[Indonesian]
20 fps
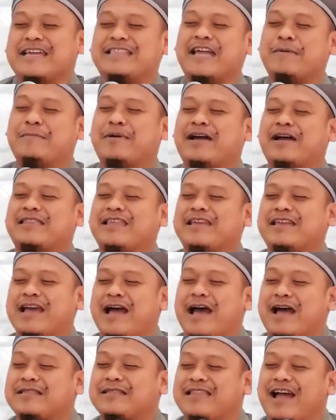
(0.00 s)
Tetapi
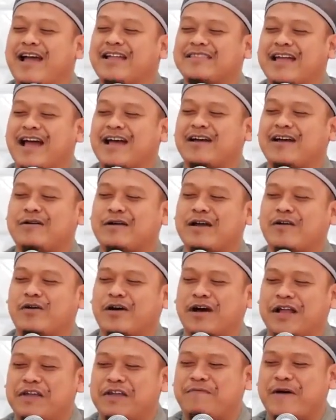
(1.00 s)
ketika tahta
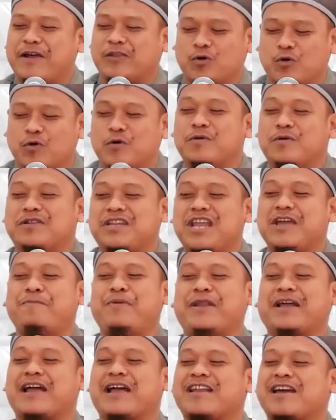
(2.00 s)
kekhalifah itu
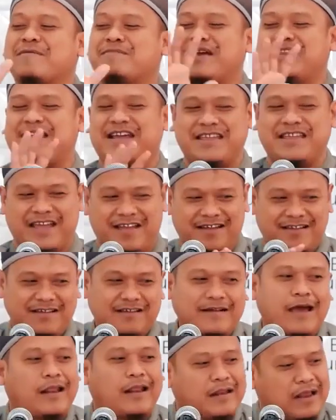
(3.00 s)
diberikan kepadanya
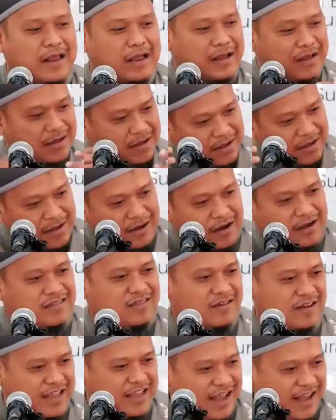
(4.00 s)
karena
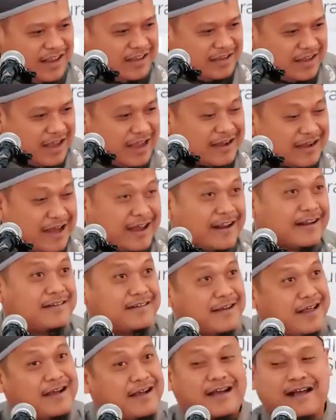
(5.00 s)
kesalihannya,
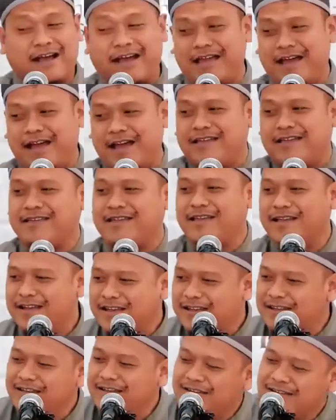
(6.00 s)
karena kekayaannya.
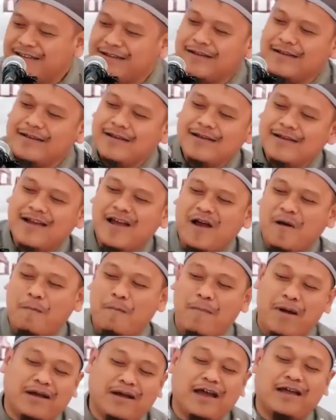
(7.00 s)

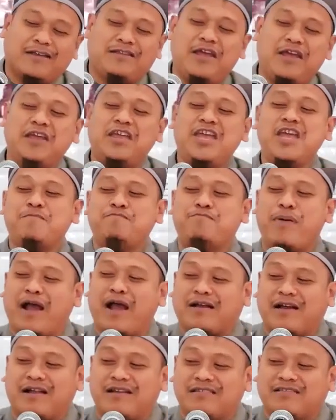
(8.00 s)
Maka dia
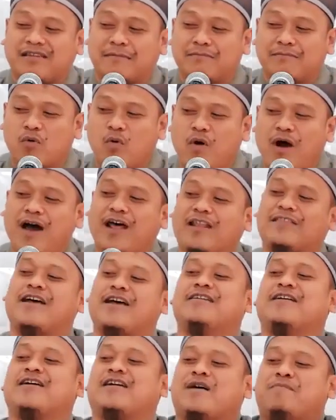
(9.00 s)
hibahkan semua
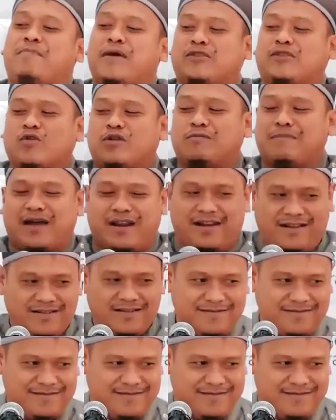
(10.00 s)
hartanya ke Baitul Mal.